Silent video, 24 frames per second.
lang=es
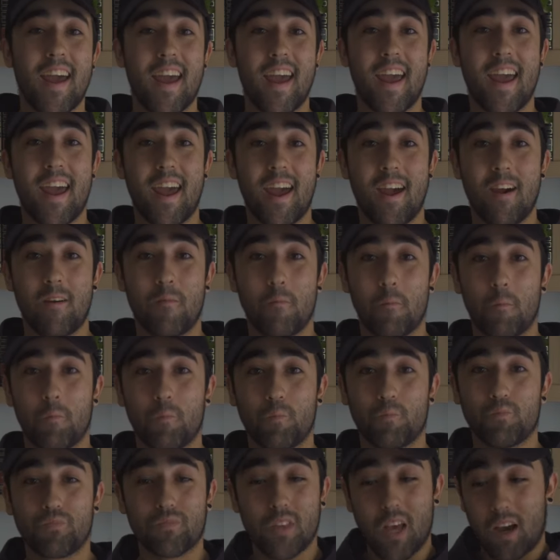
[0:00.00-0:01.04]

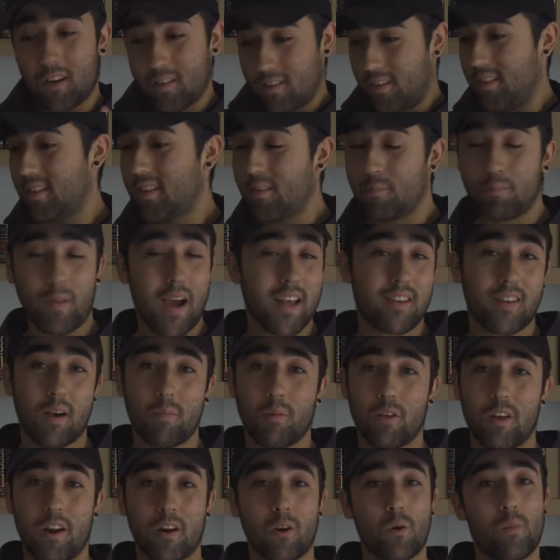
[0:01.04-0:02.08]
Em, vais a
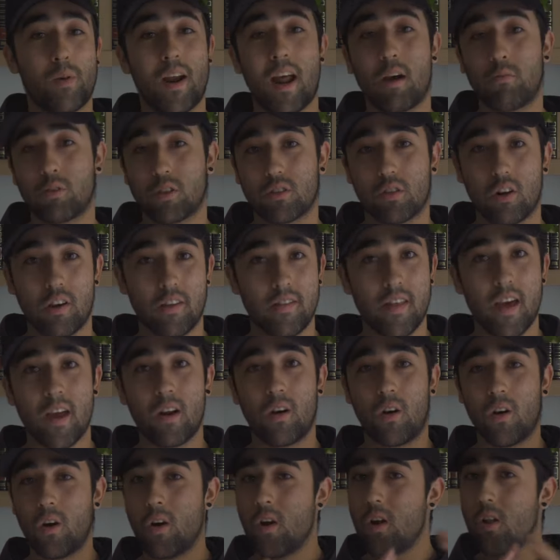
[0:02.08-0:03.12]
poder recuperar vuestro
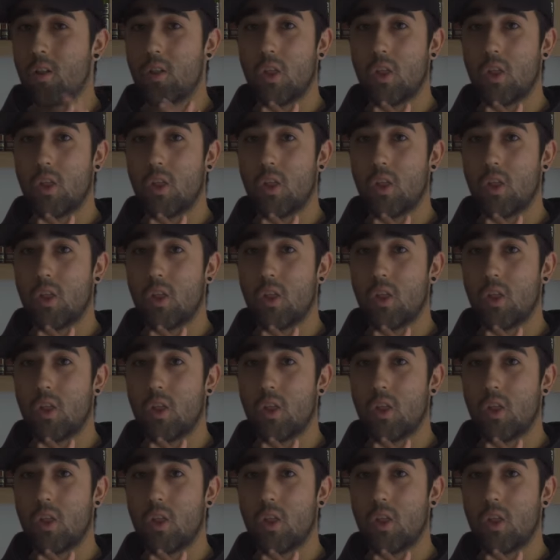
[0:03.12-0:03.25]
dinero,